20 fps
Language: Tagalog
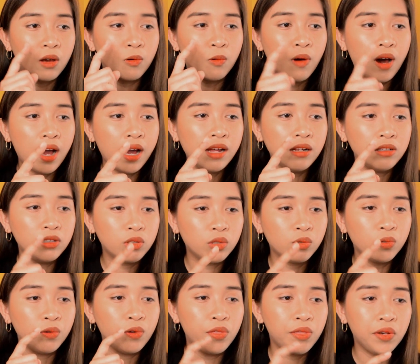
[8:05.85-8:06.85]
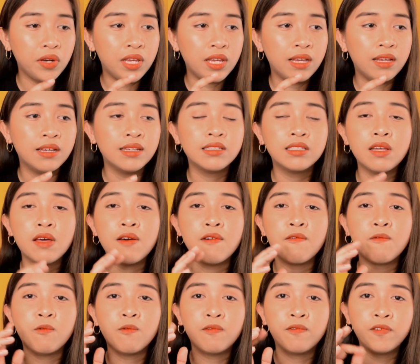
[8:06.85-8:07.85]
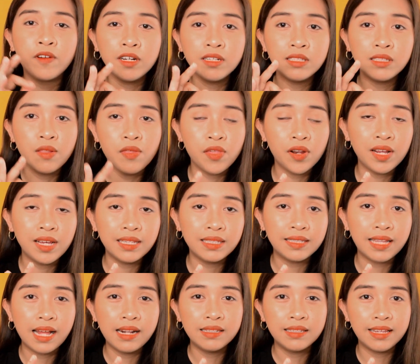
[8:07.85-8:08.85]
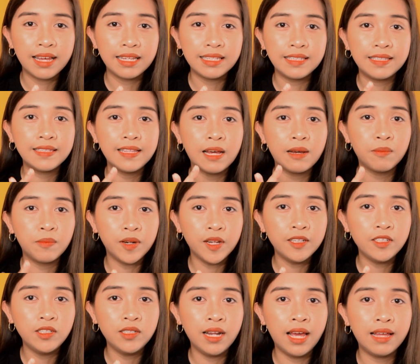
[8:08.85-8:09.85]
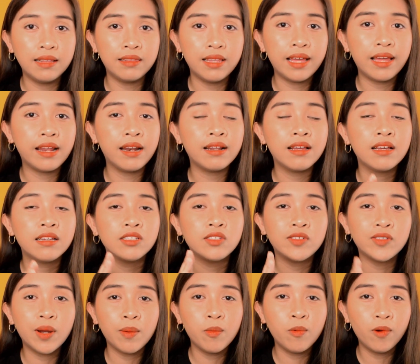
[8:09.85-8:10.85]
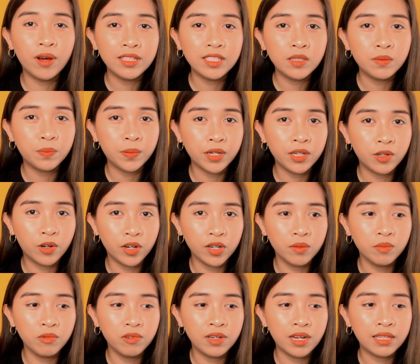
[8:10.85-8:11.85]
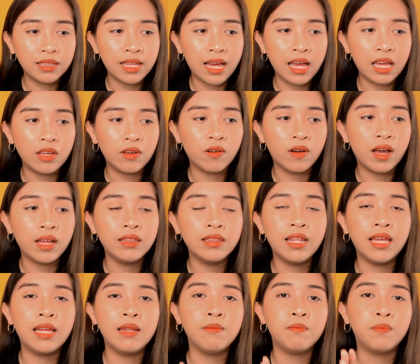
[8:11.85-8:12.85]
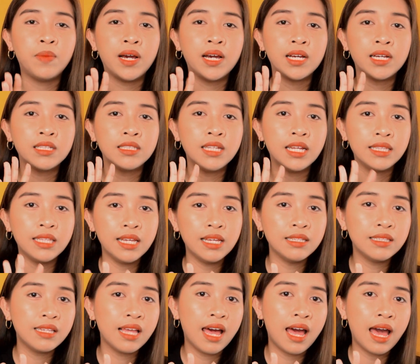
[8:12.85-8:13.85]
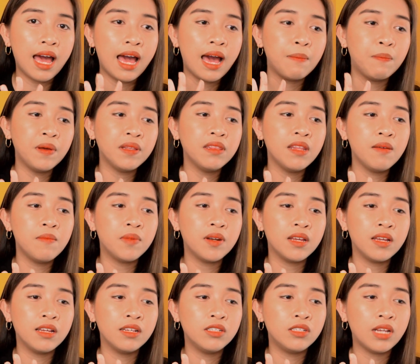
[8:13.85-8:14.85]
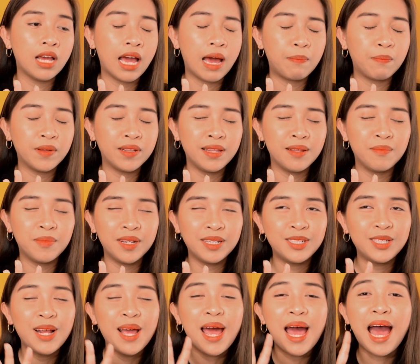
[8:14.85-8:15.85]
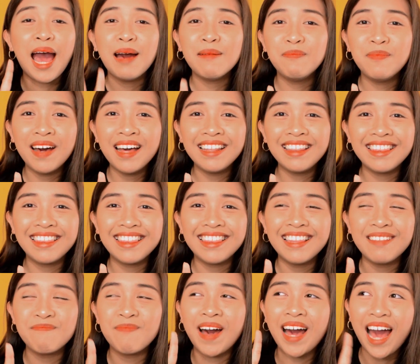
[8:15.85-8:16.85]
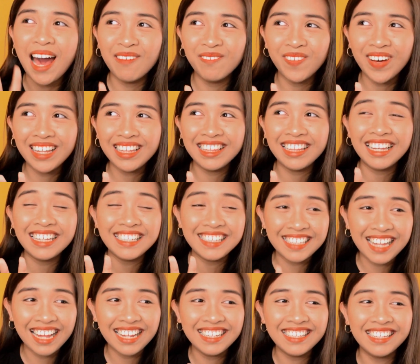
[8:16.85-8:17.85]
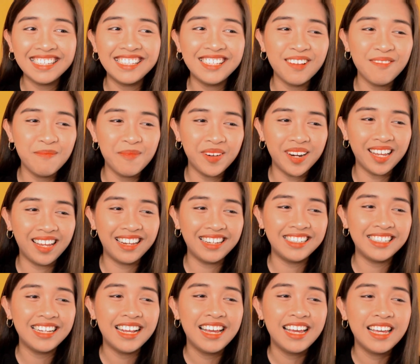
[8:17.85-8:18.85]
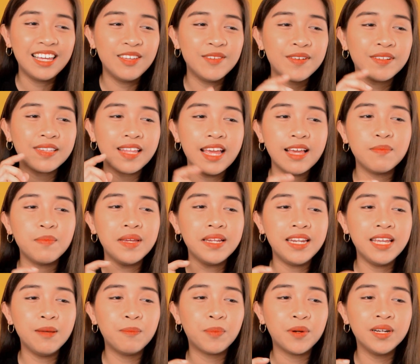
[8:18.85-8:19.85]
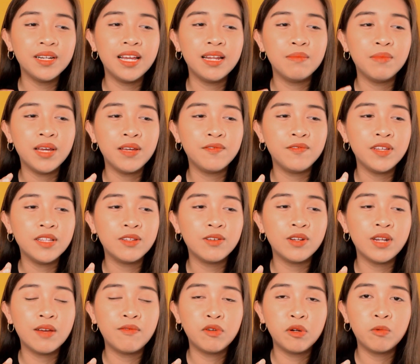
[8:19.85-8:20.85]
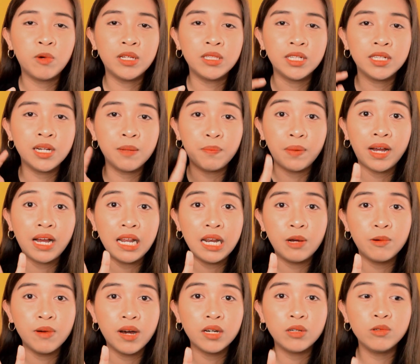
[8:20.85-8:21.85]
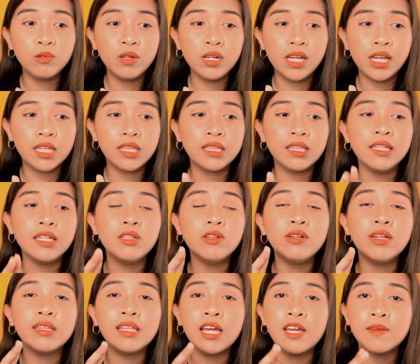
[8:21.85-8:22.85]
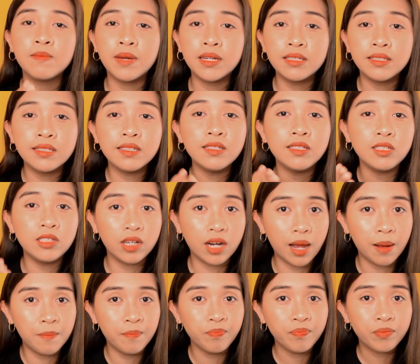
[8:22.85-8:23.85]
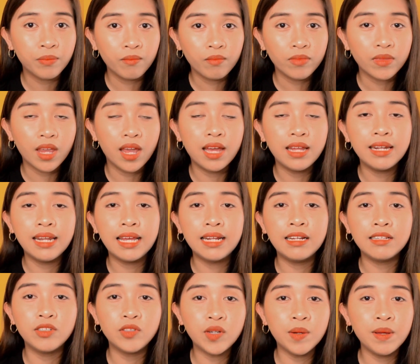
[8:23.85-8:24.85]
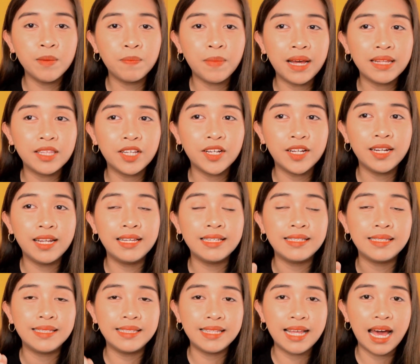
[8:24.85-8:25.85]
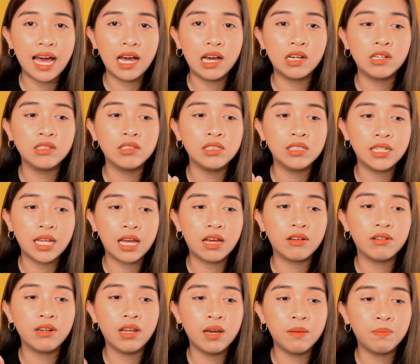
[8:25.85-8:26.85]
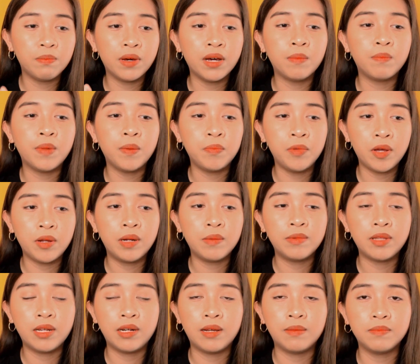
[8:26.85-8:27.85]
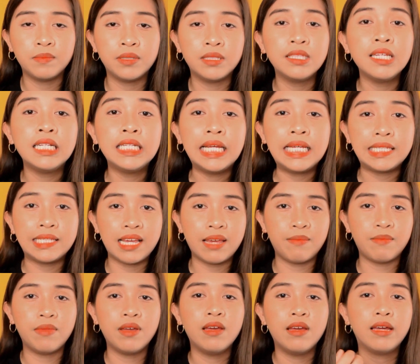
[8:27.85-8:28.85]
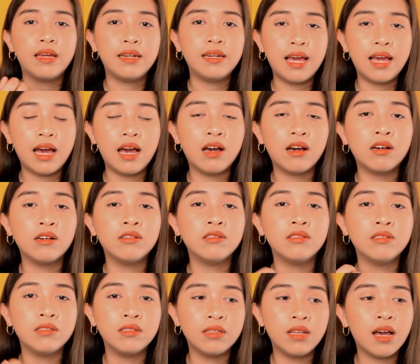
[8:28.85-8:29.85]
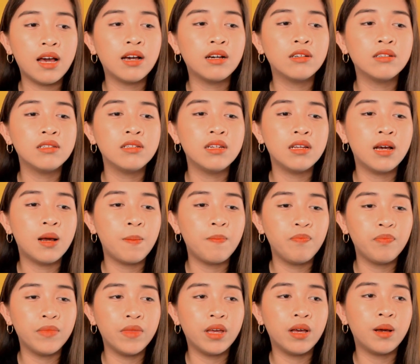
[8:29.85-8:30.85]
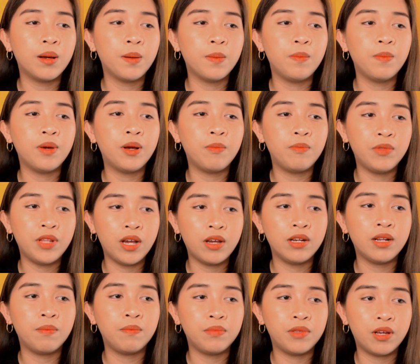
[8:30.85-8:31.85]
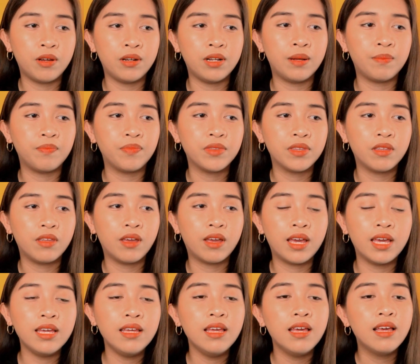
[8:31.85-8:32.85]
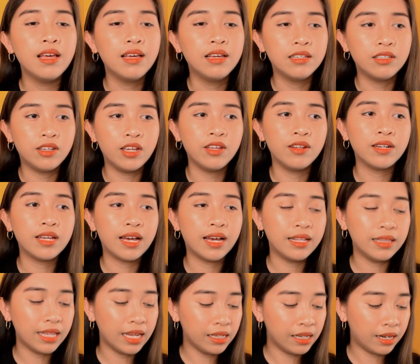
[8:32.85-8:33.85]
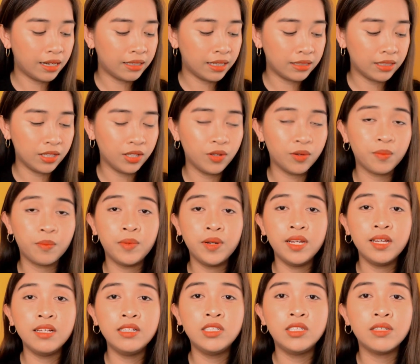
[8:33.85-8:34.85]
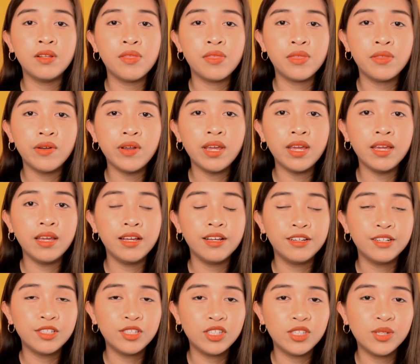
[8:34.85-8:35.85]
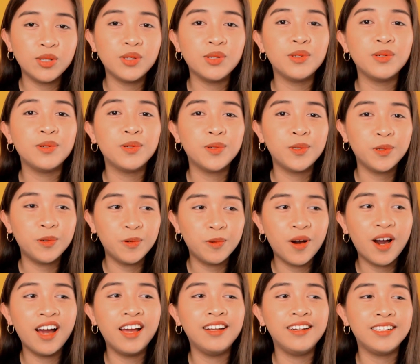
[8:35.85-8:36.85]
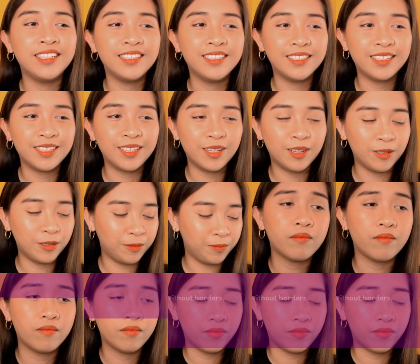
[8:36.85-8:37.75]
1, 2, 3. So, first 3 stanzas ng bridge natin, strum once per chord muna tayo. And then, pagdating sa apat na bridge, ah, apat na bridge, apat, pang-apat na stanza sa bridge, yung Take Me Deeper Than My Feet Could Ever Wander na pangalawang ulit, dito na tayo magsa-strum. And then, the strumming pattern is down, down, up, up, up, down, up, down, up. Still the same. Down, down, up, up, up, down, up, down, up. Okay? So, ayun, kakantahin na lang natin yung bridge in 3, 2, 1, go.